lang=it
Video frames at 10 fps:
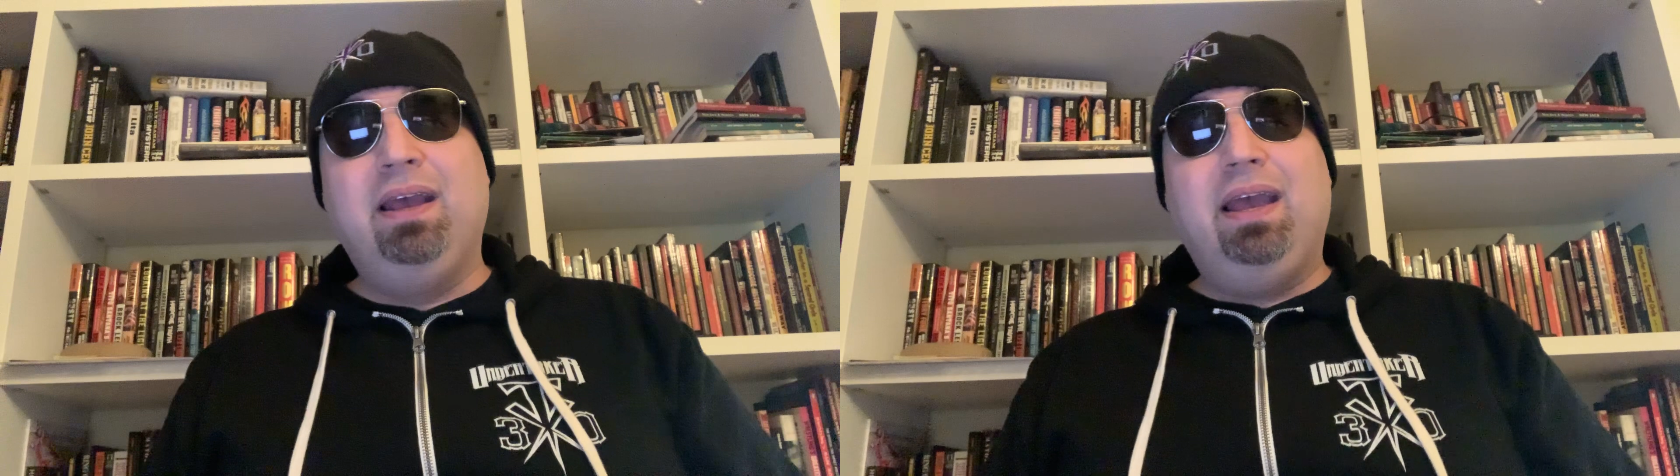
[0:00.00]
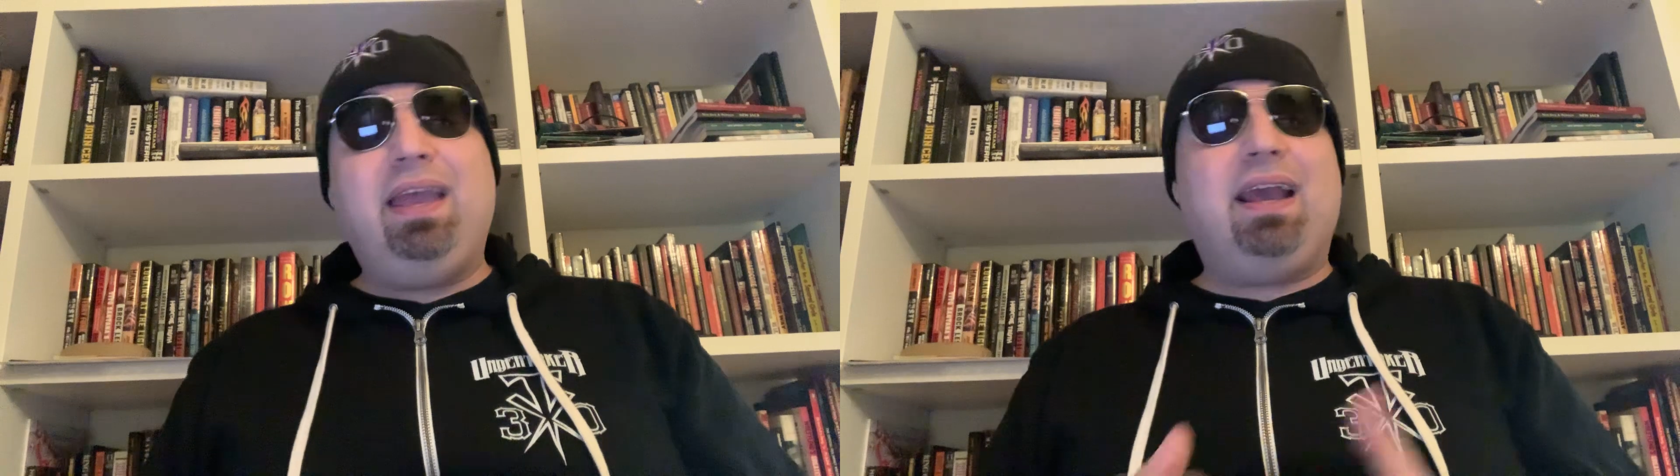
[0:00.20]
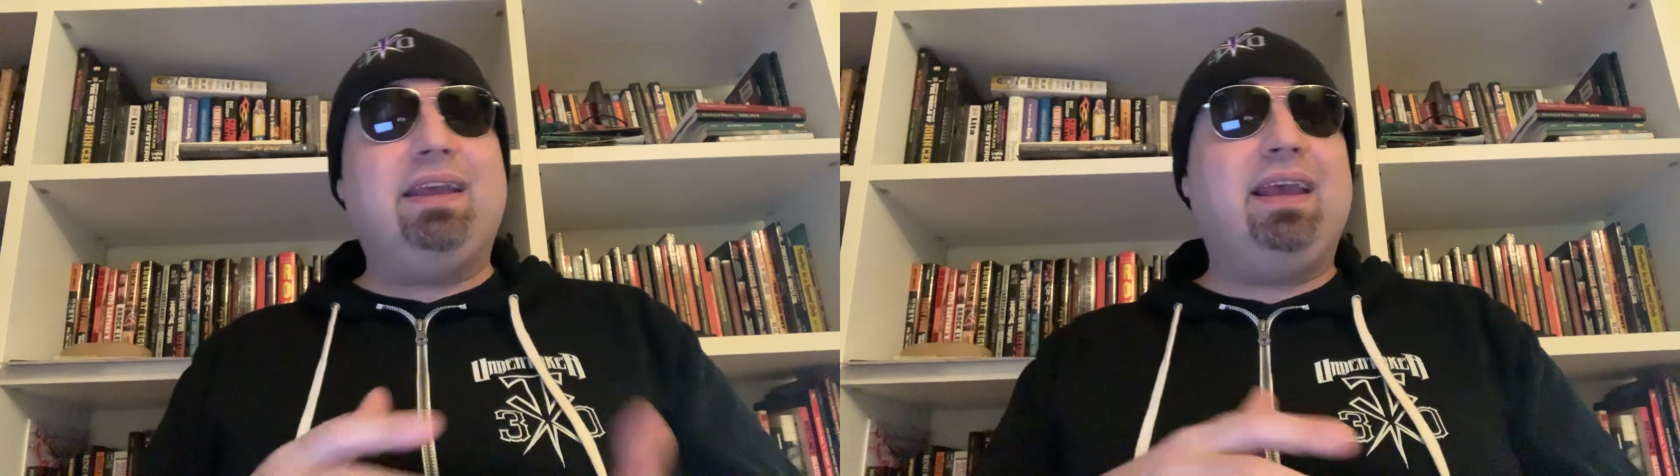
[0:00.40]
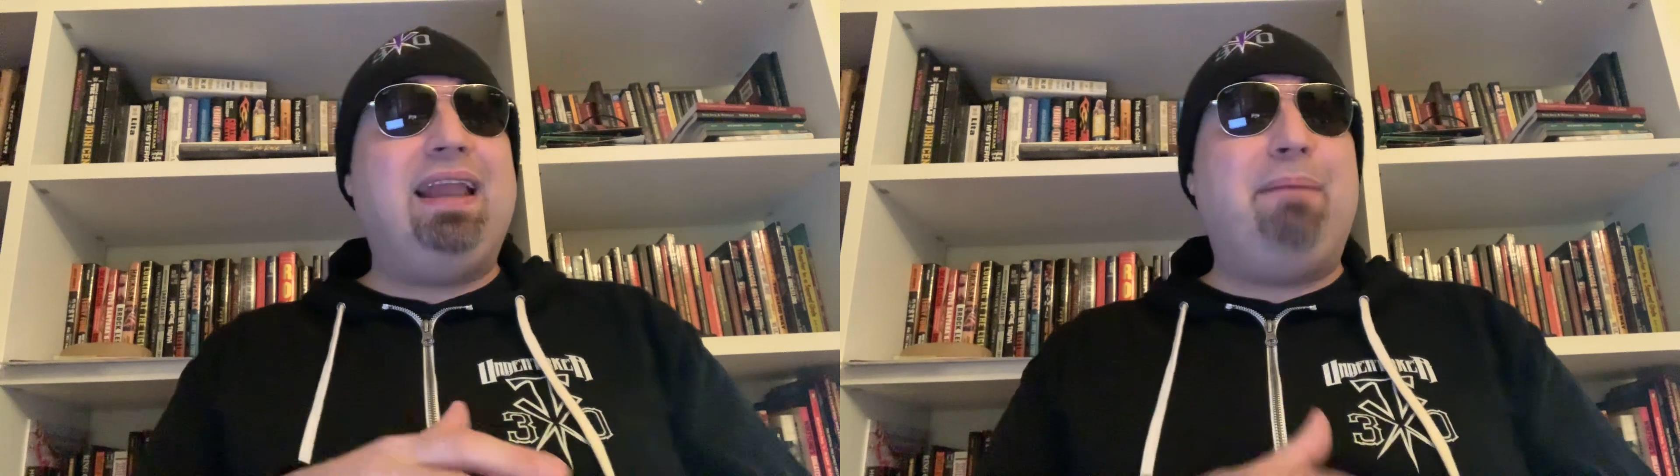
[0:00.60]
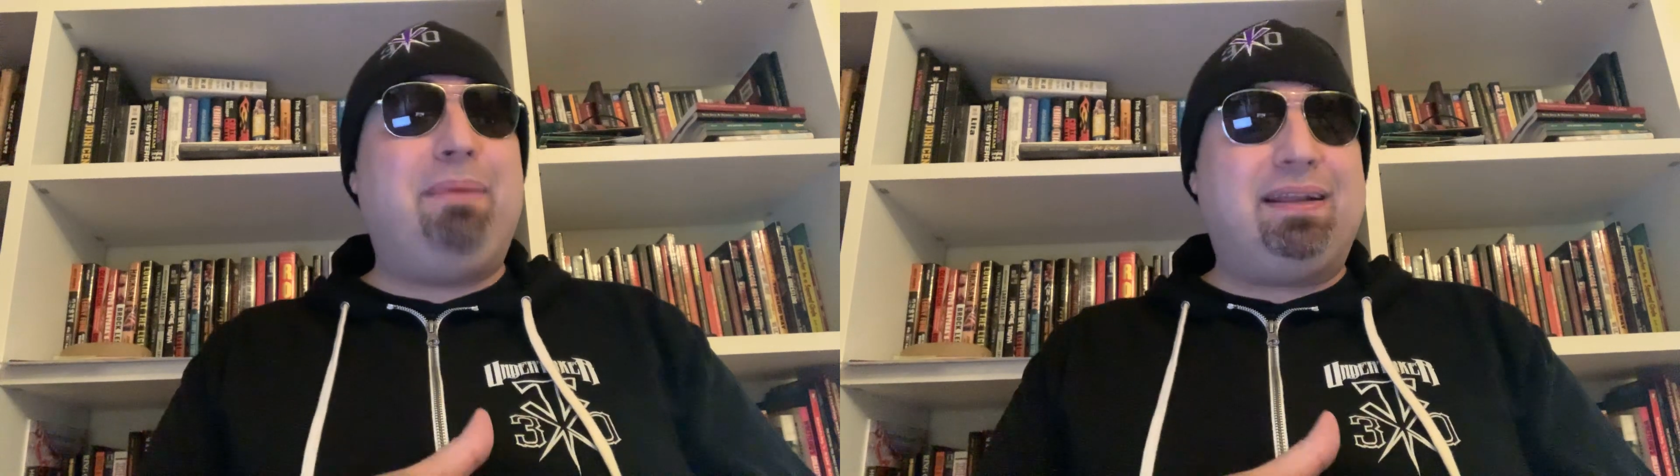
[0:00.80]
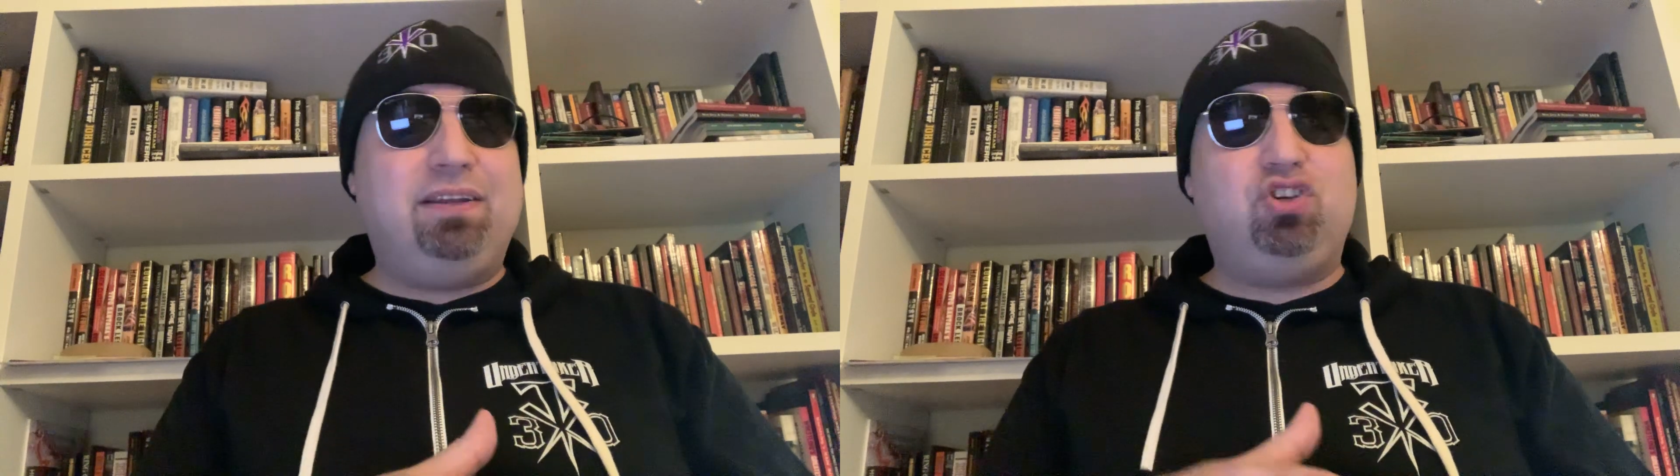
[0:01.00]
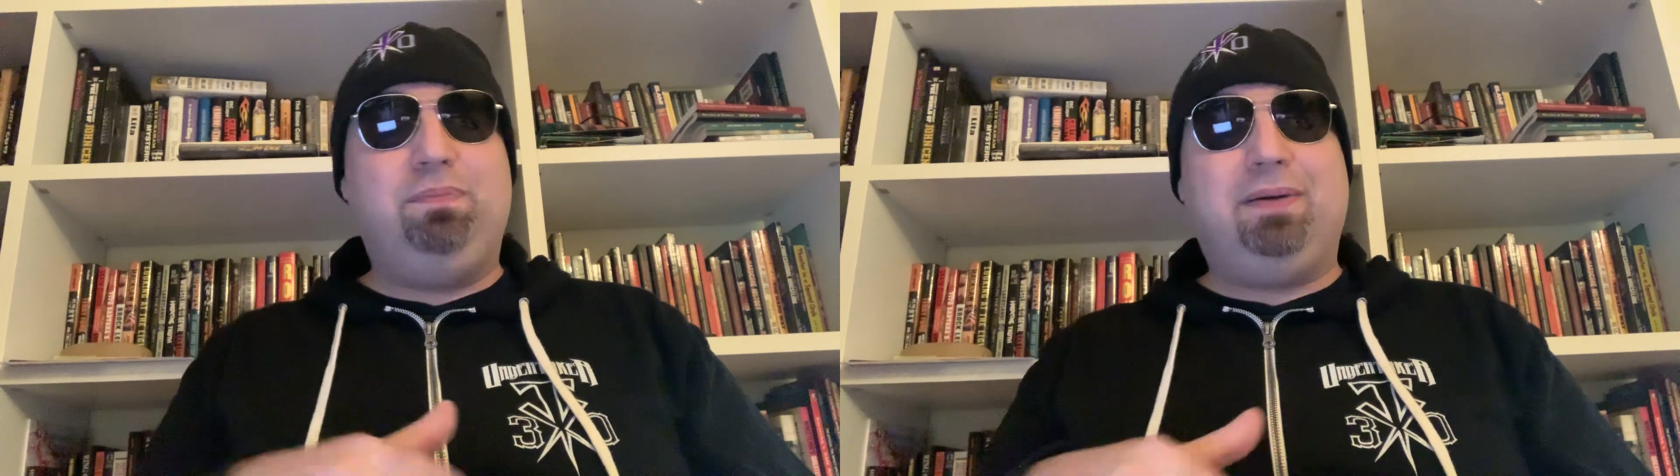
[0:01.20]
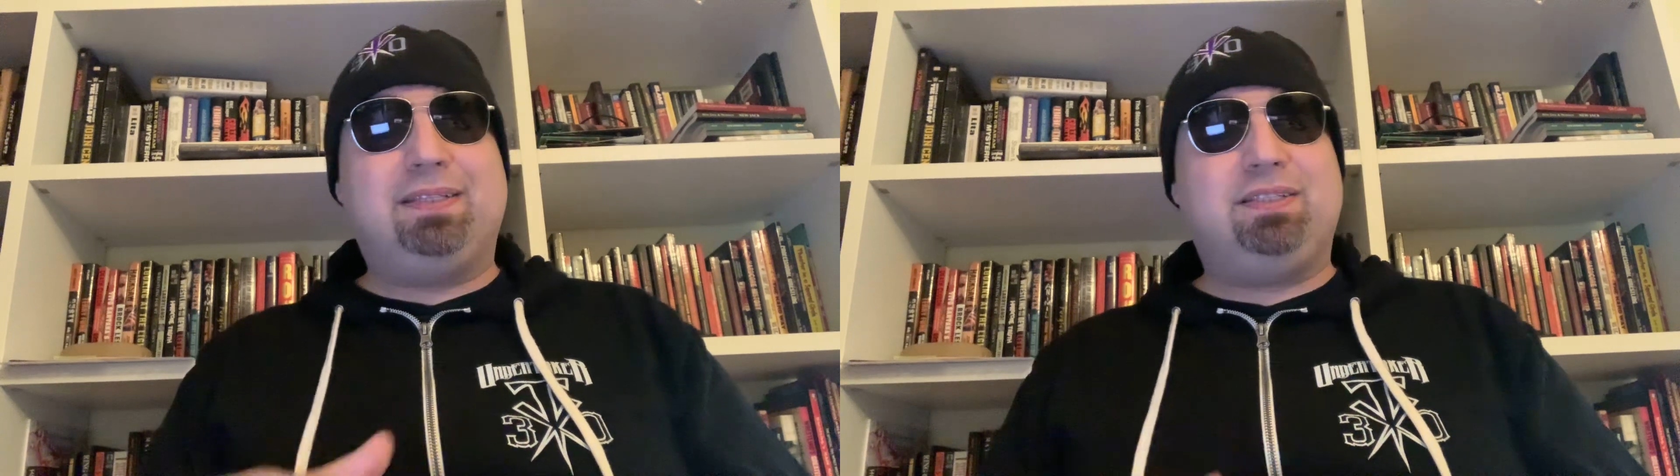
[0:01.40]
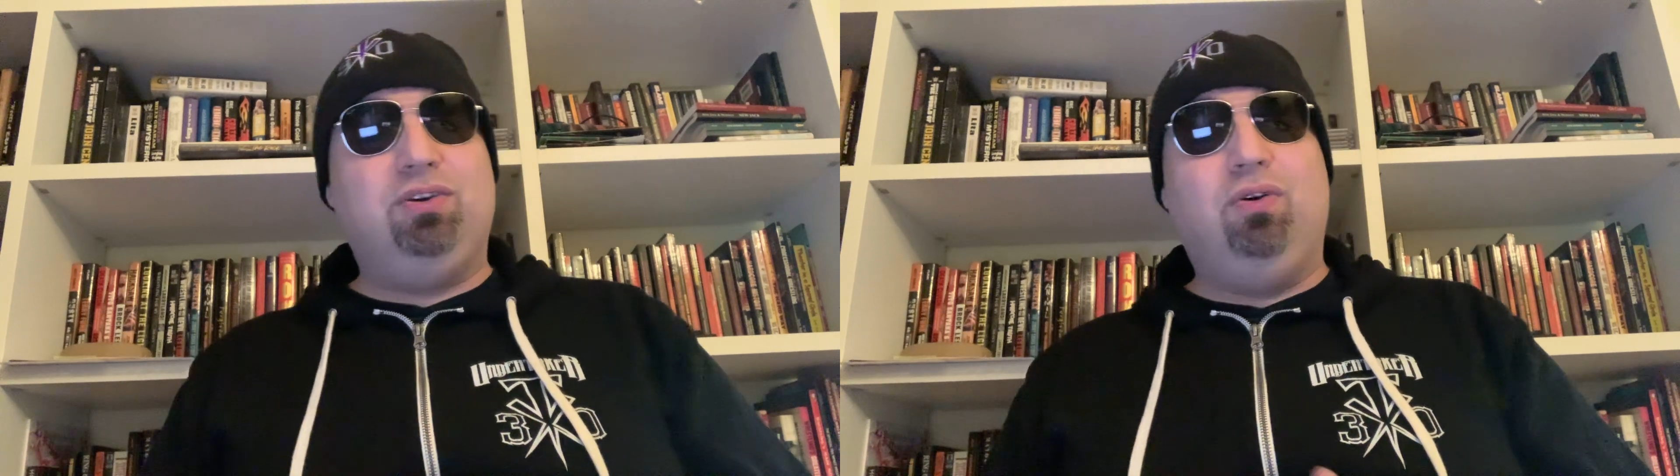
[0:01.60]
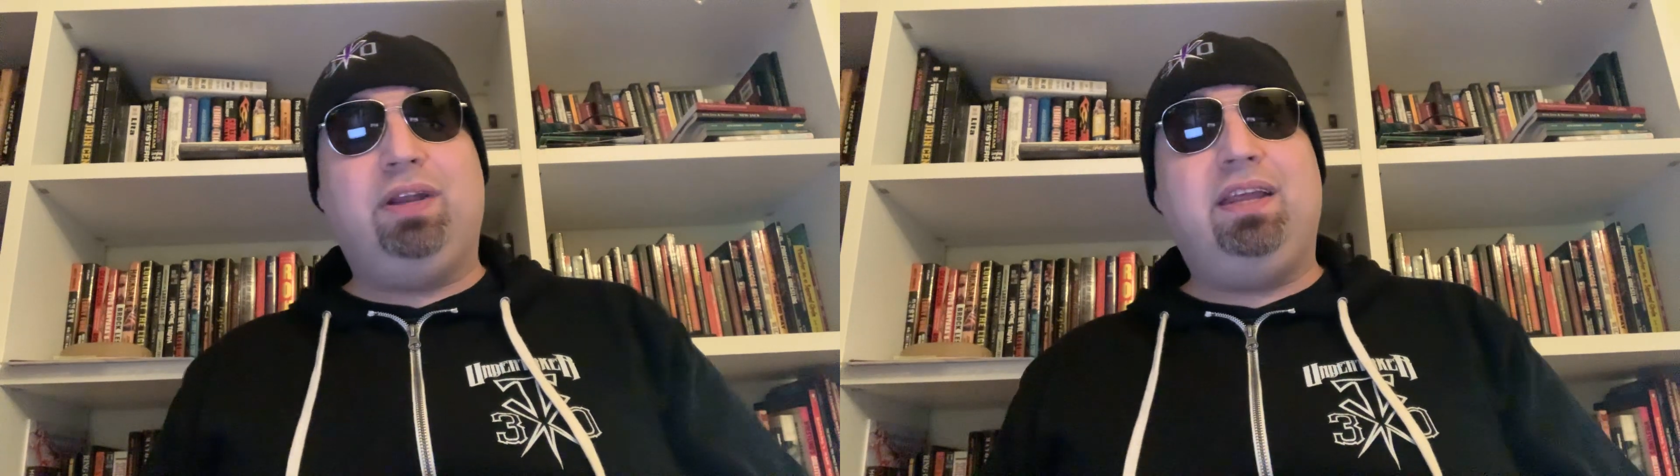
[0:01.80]
e anche la
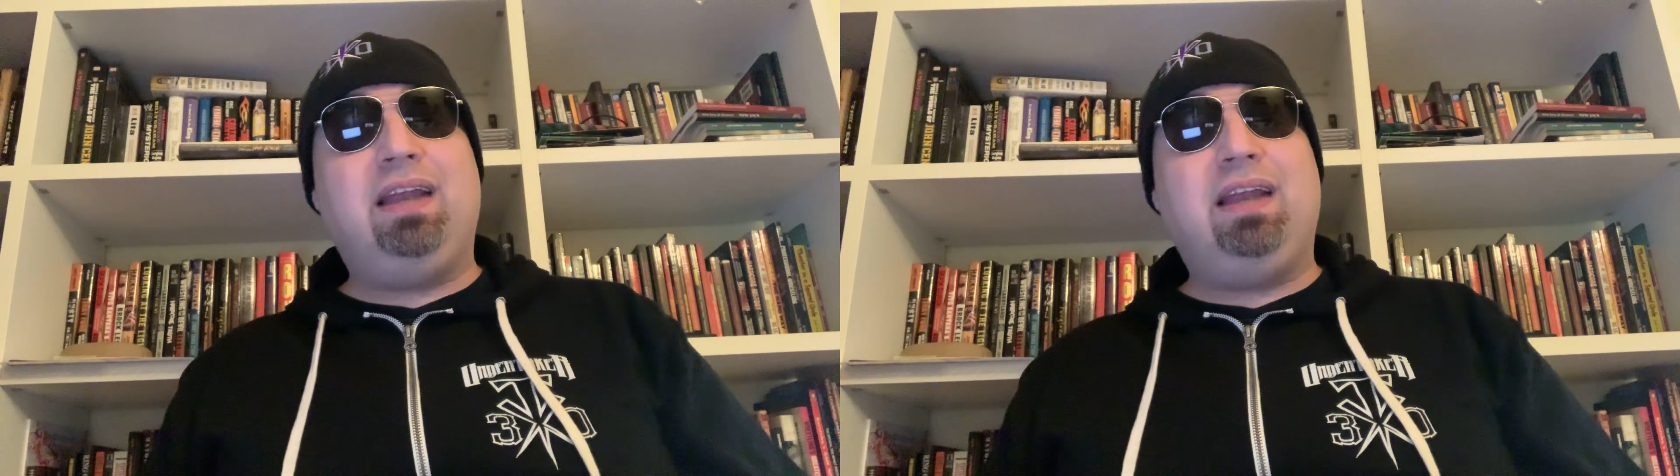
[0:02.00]
partecipazione in